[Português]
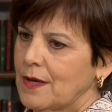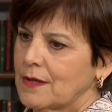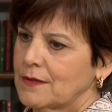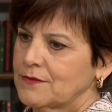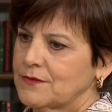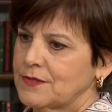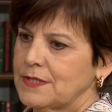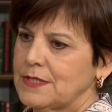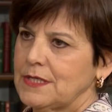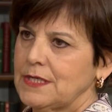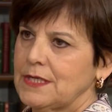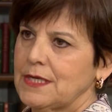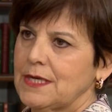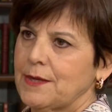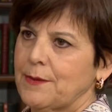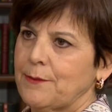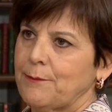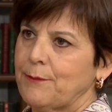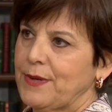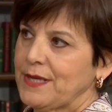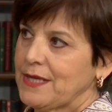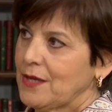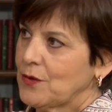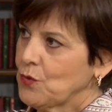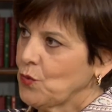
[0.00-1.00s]
Seria
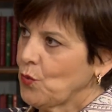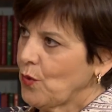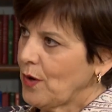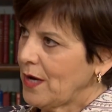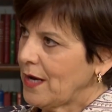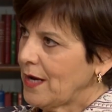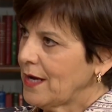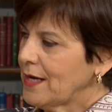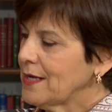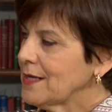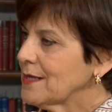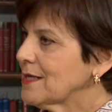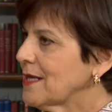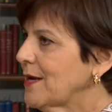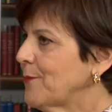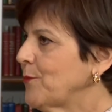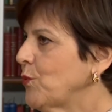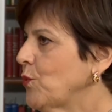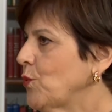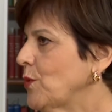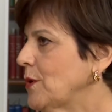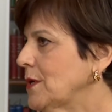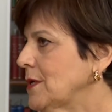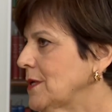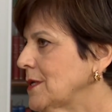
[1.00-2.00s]
Paranoá,
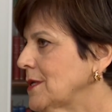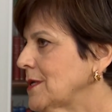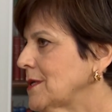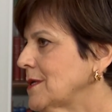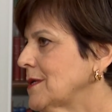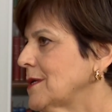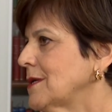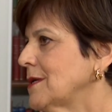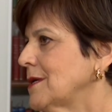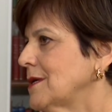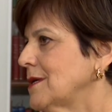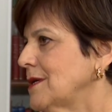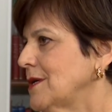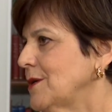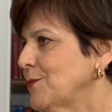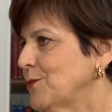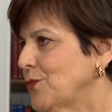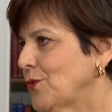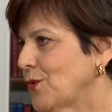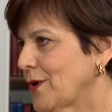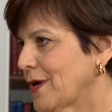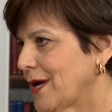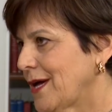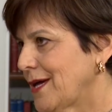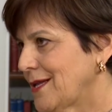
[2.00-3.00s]
Itapuã e
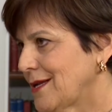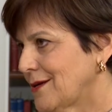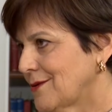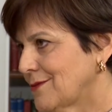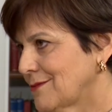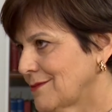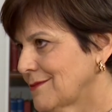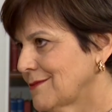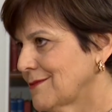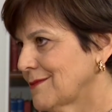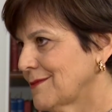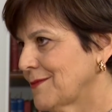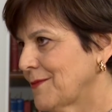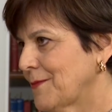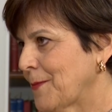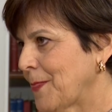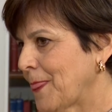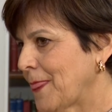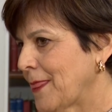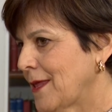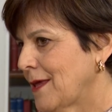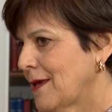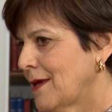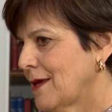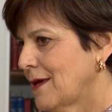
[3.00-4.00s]
Boqueirão.
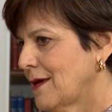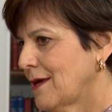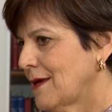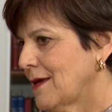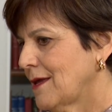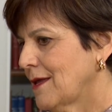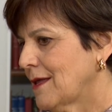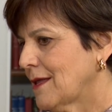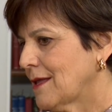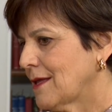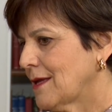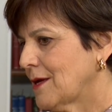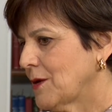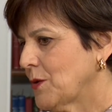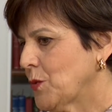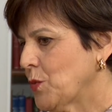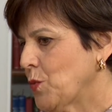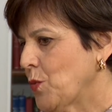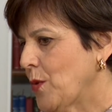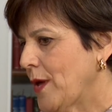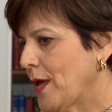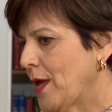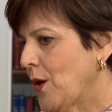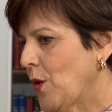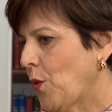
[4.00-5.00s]
Uhum.
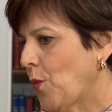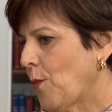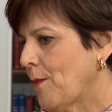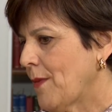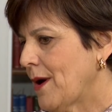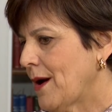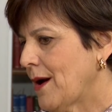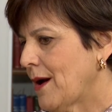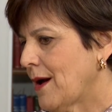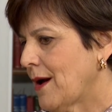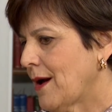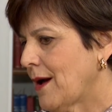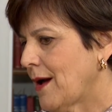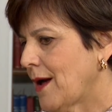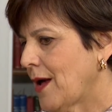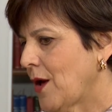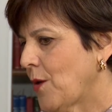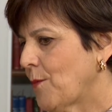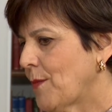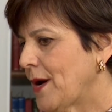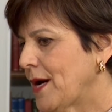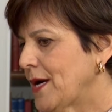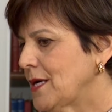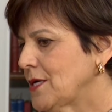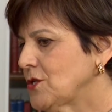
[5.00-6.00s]
Então, é uma, é
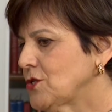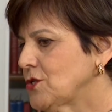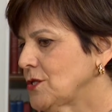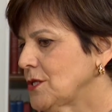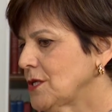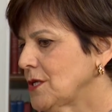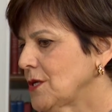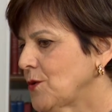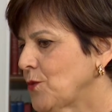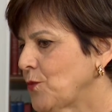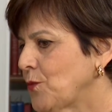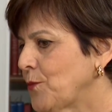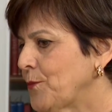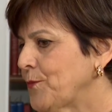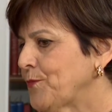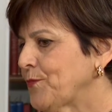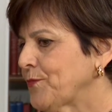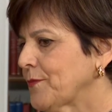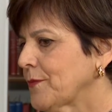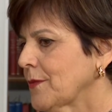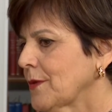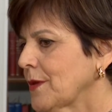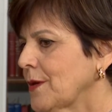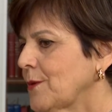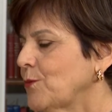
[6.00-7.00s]
uma região
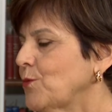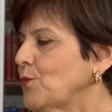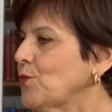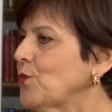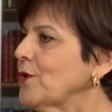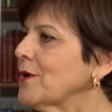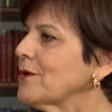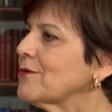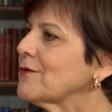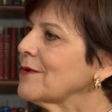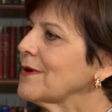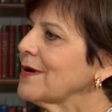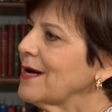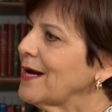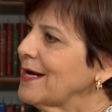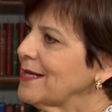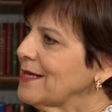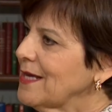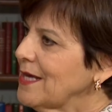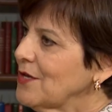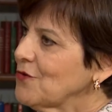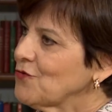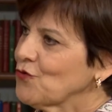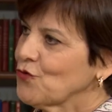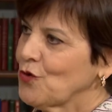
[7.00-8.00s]
muito
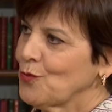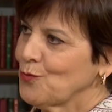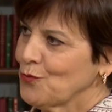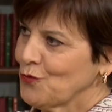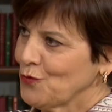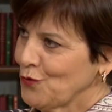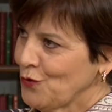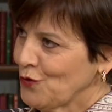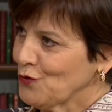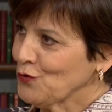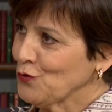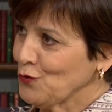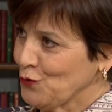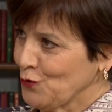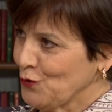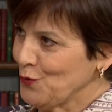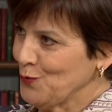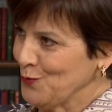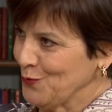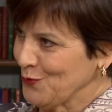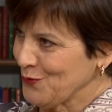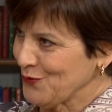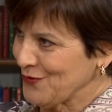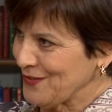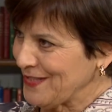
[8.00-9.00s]
carente, como nós
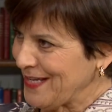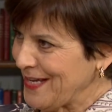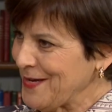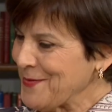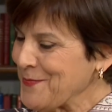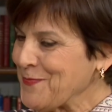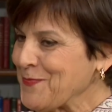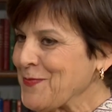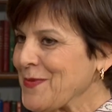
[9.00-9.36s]
somos, né?